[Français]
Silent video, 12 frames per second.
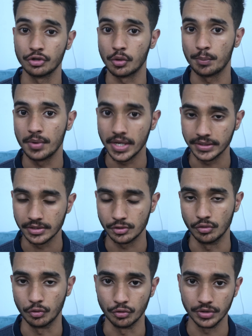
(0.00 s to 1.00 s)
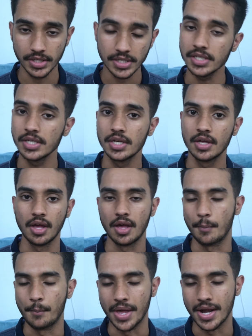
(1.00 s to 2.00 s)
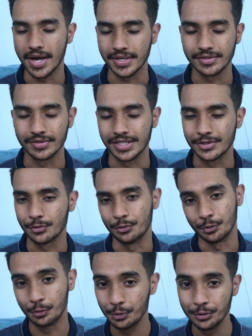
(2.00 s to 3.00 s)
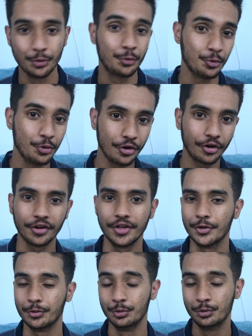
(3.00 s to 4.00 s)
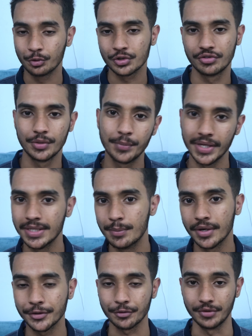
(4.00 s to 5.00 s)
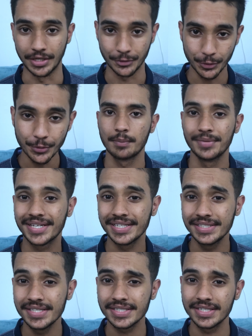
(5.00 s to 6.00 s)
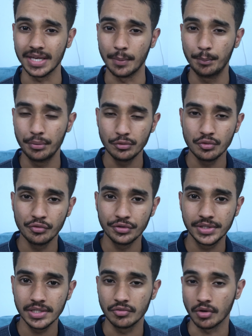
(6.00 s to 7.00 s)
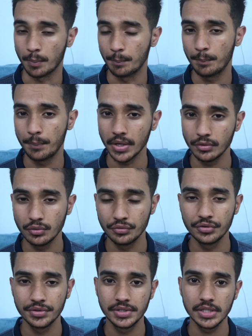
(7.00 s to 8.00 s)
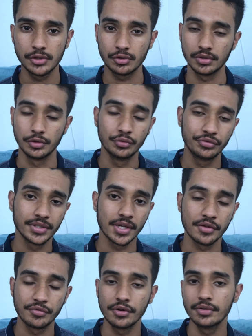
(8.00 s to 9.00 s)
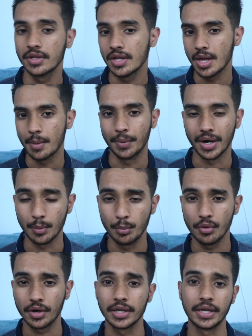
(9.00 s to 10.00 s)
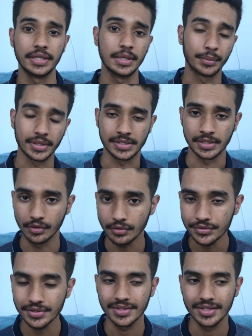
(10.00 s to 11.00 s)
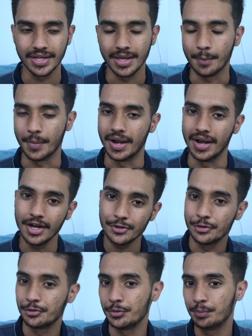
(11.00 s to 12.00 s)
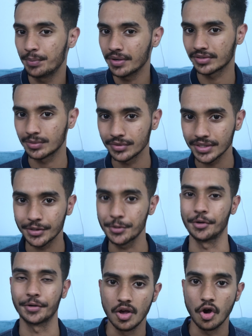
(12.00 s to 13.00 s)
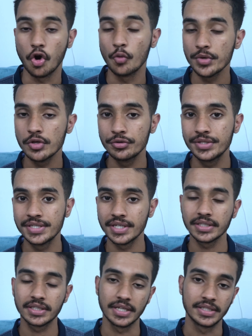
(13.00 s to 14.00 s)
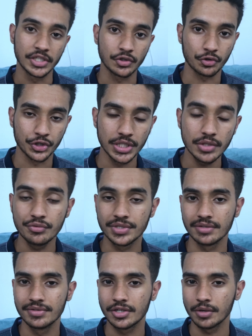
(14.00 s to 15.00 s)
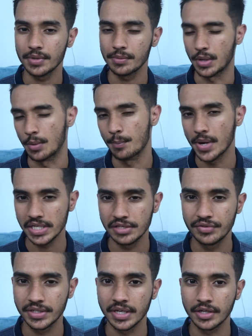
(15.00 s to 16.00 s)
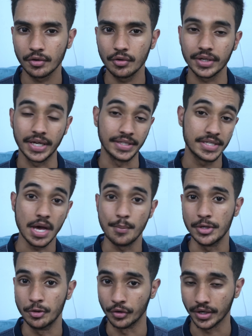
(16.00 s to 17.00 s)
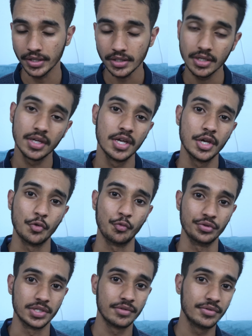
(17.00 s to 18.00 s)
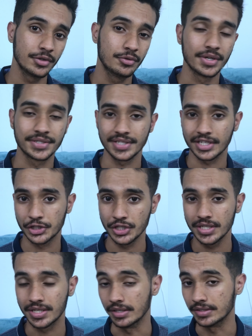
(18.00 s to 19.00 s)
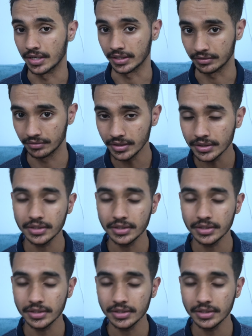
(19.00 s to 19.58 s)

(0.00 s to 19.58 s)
plates sur le côté, mais là c'est une question de goût, de couleur, dont je vais pas débattre là-dessus, mais qui disent qu'il y a peu de nouveautés, voire pas de nouveautés sur les nouveaux iPhones par rapport à l'année précédente, bah là je suis pas vraiment d'accord. Hormis le design qui a été changé, vous avez quand même un magnifique écran qui a été amélioré, vous avez de la 5G qui est arrivée,